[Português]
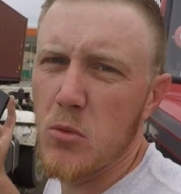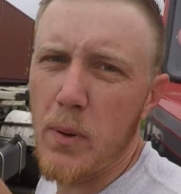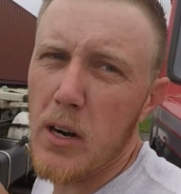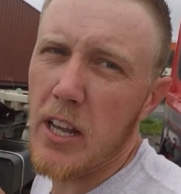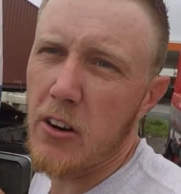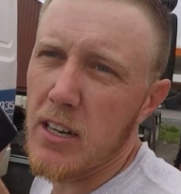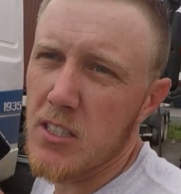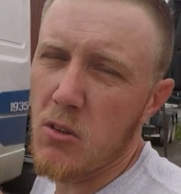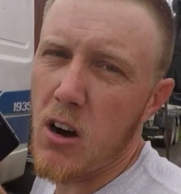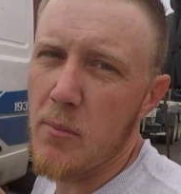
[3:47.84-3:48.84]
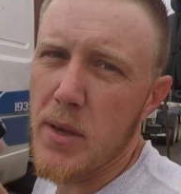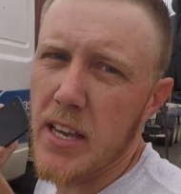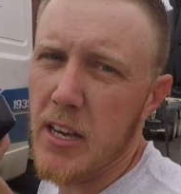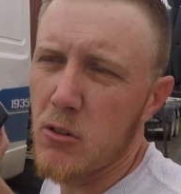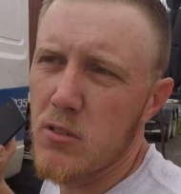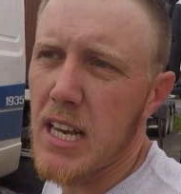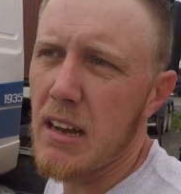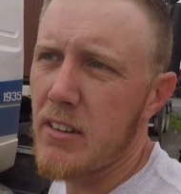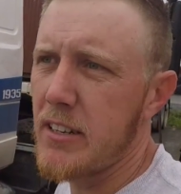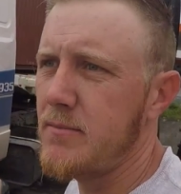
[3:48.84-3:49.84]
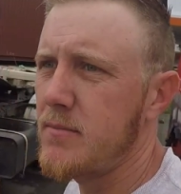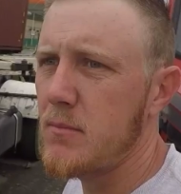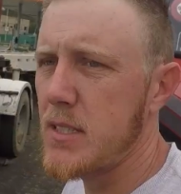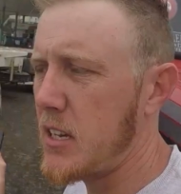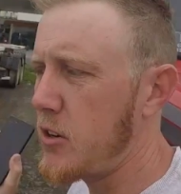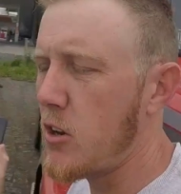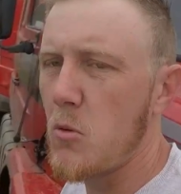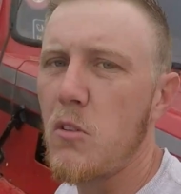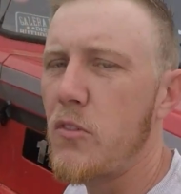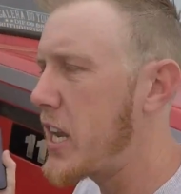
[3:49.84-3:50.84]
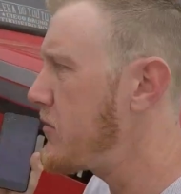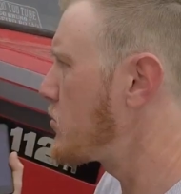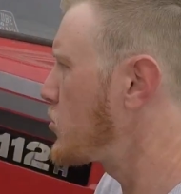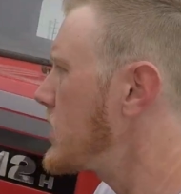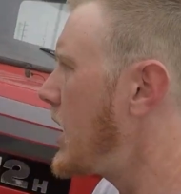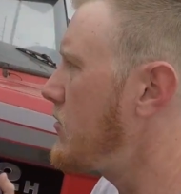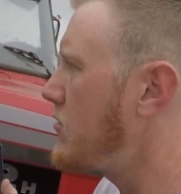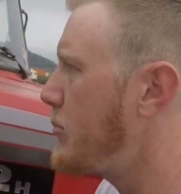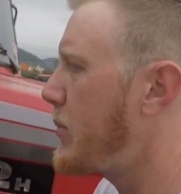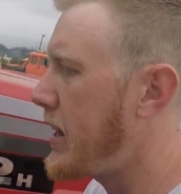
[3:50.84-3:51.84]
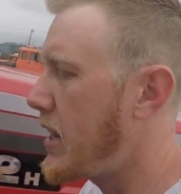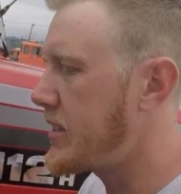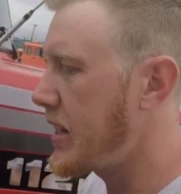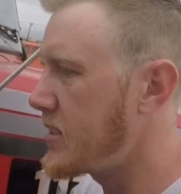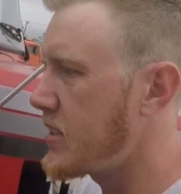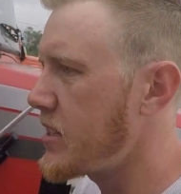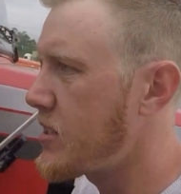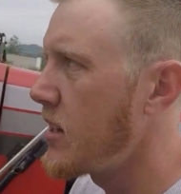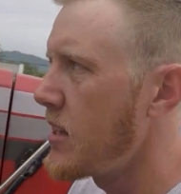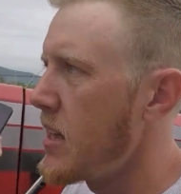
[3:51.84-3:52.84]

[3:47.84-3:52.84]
do Paulo é quase igual a minha que eu usava, né? Mas agora, como eu falei, eu vou mudar, vou pegar umas três eixos.